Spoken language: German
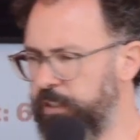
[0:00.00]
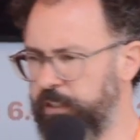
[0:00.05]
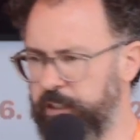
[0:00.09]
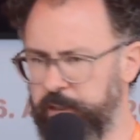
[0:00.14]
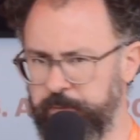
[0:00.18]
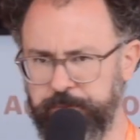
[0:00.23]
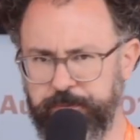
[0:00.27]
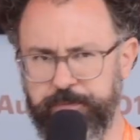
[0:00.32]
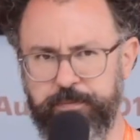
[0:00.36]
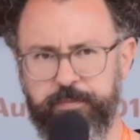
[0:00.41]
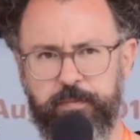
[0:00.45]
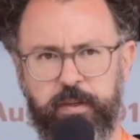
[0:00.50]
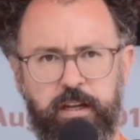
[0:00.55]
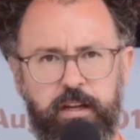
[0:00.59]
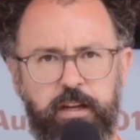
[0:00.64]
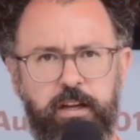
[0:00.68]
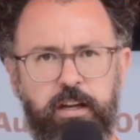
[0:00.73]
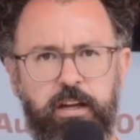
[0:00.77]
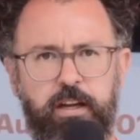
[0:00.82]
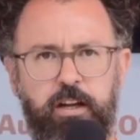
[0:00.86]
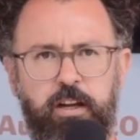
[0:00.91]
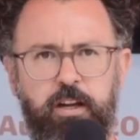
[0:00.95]
Ähm,
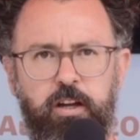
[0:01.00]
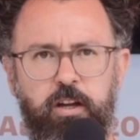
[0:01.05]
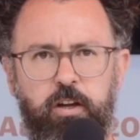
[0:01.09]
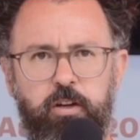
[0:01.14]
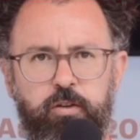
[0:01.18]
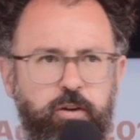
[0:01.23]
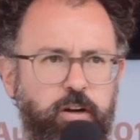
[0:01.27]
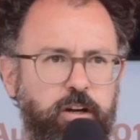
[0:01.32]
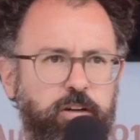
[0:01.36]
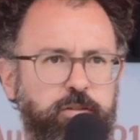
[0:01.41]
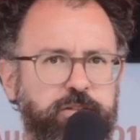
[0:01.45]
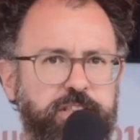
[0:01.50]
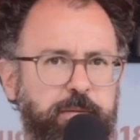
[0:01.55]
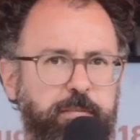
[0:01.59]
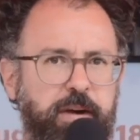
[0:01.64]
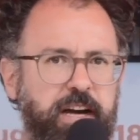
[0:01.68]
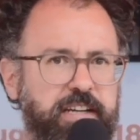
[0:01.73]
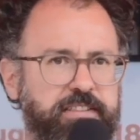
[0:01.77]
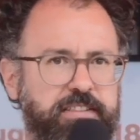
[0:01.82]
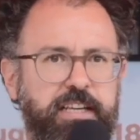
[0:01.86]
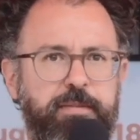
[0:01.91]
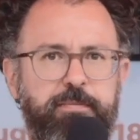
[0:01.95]
ja, und der
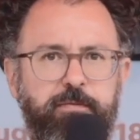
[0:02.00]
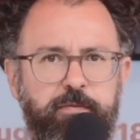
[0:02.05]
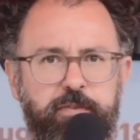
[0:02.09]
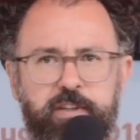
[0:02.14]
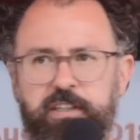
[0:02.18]
macht eben